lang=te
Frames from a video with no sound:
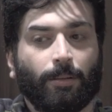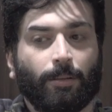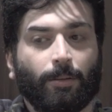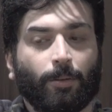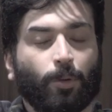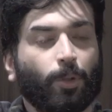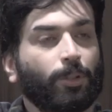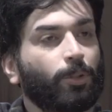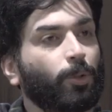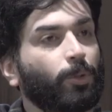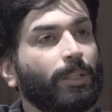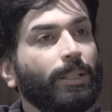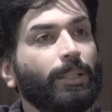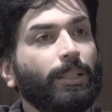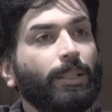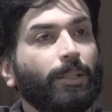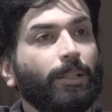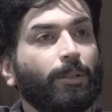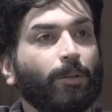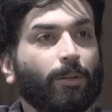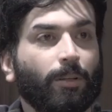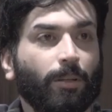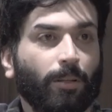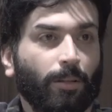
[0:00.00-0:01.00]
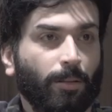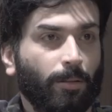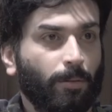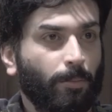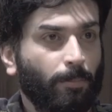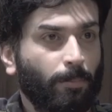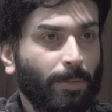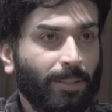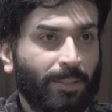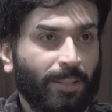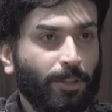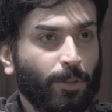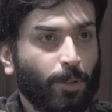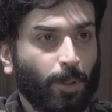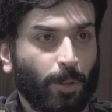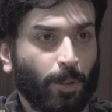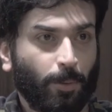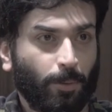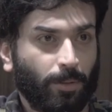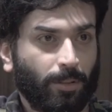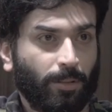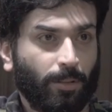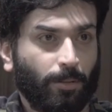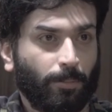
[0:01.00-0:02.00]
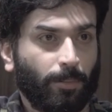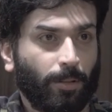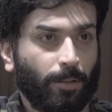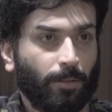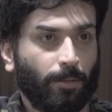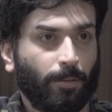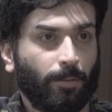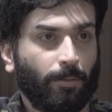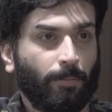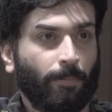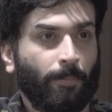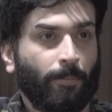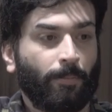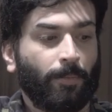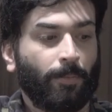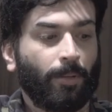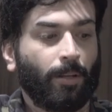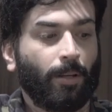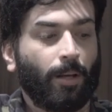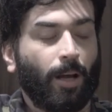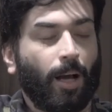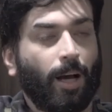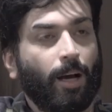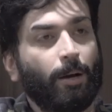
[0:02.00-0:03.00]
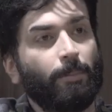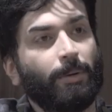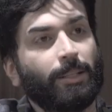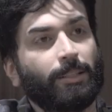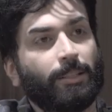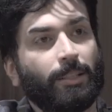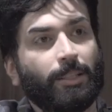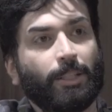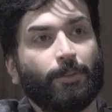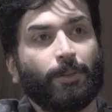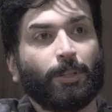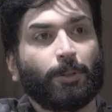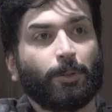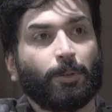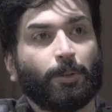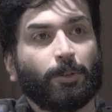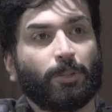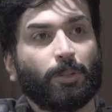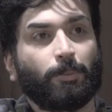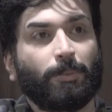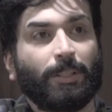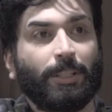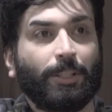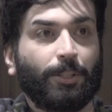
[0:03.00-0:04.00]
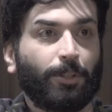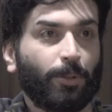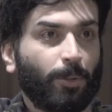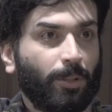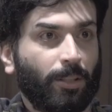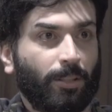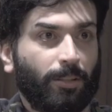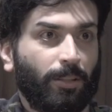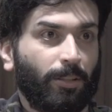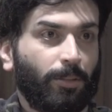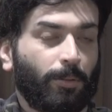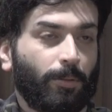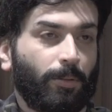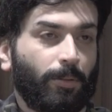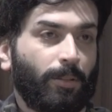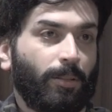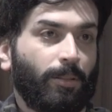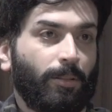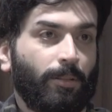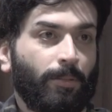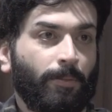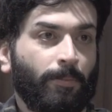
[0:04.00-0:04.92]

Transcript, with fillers: ఒక సొసైటీకి ఒక మెసేజ్ కూడా ఉంది సినిమాలో ఆ మెసేజ్ ఇవ్వడం కోసం నేను ఈ జోనర్ తీసుకున్నా